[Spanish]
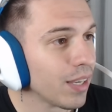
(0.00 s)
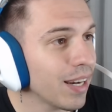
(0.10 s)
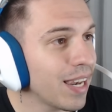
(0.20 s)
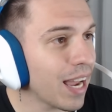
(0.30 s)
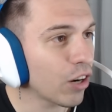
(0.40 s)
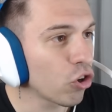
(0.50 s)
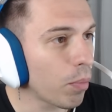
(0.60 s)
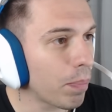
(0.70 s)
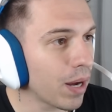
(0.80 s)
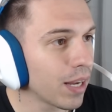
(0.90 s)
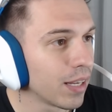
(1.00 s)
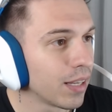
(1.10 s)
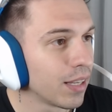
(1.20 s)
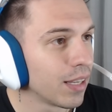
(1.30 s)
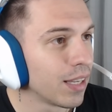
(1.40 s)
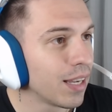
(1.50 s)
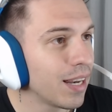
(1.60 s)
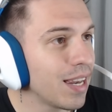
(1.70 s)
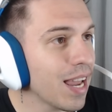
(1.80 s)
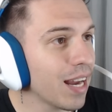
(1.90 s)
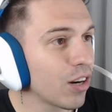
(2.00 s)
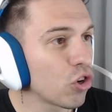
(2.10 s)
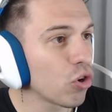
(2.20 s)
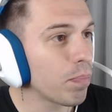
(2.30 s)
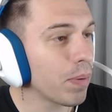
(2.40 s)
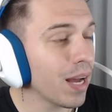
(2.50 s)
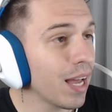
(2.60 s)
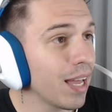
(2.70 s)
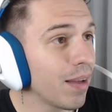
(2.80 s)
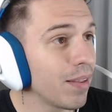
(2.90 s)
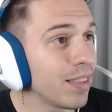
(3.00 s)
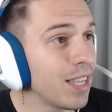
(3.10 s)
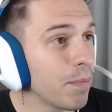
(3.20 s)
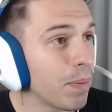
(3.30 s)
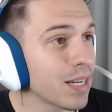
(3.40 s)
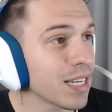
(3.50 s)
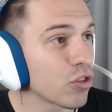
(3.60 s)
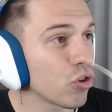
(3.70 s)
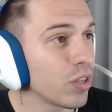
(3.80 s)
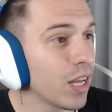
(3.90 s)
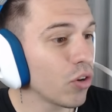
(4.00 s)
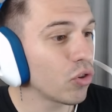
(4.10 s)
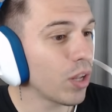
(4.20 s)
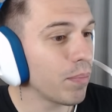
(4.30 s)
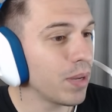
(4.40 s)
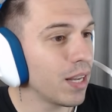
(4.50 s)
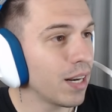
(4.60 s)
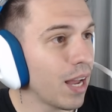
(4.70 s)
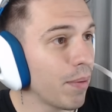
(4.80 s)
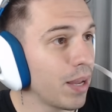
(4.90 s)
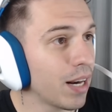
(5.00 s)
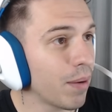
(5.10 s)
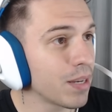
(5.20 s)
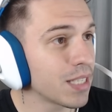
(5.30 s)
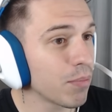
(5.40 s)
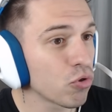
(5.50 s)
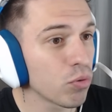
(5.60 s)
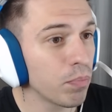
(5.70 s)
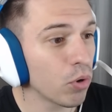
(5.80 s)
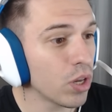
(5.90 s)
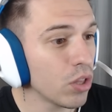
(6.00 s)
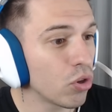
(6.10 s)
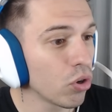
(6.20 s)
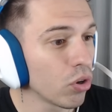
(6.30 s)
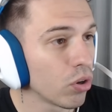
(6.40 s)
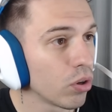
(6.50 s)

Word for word: la ropa. La ropa de payasoldado soldado también. A ver, avanzamos un poquito.